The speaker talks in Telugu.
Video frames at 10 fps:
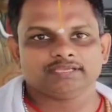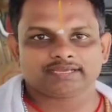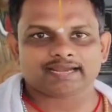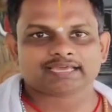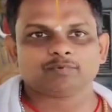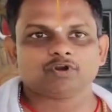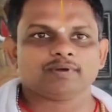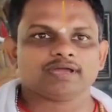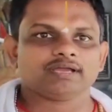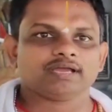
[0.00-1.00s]
ఈ
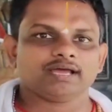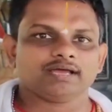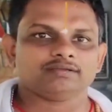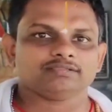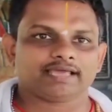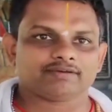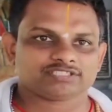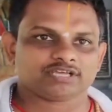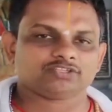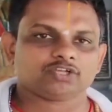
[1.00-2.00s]
కార్యక్రమంలో భాగంగా
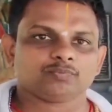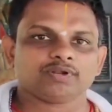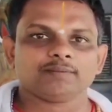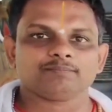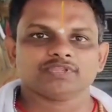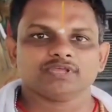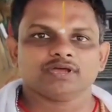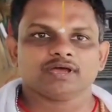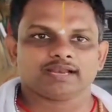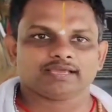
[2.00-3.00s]
దేవస్థానం తరఫున
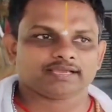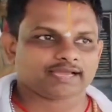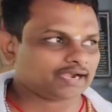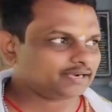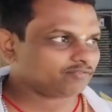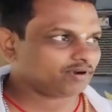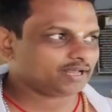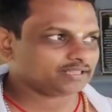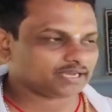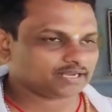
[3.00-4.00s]
అలాగే
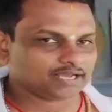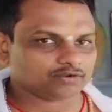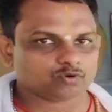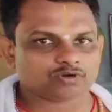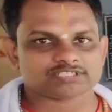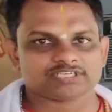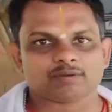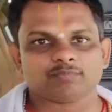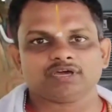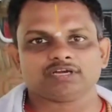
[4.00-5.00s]
కార్యనిర్వహణాధికారి గారు నున్న
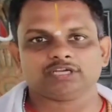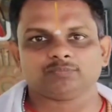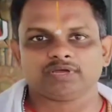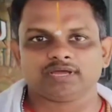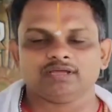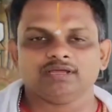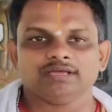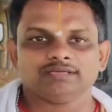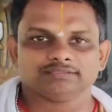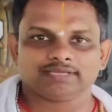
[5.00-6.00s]
శ్రీరాములు గారి తరఫున
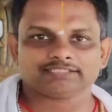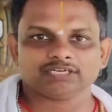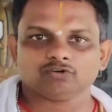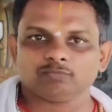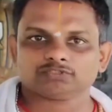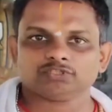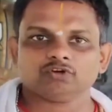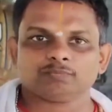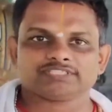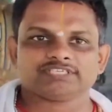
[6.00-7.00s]
దాతలకు
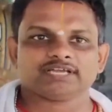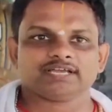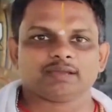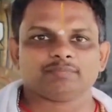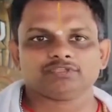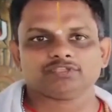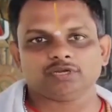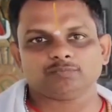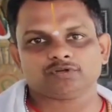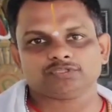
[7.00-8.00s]
భక్తులకు ప్రత్యేకంగా అభినందన
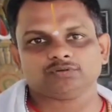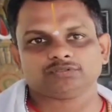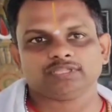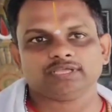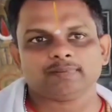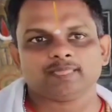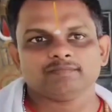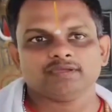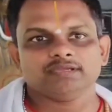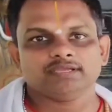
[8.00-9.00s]
తెలుపుకోవడం జరుగుతుంది
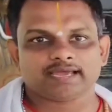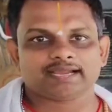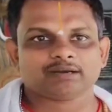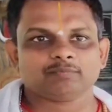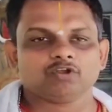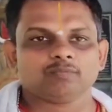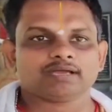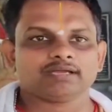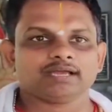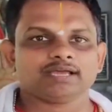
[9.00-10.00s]
ఈ కార్యక్రమంలో
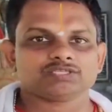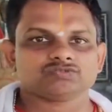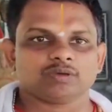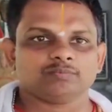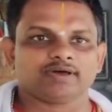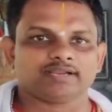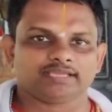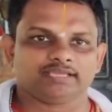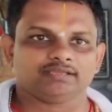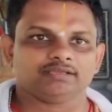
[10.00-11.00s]
భాగంగా స్వామివారికి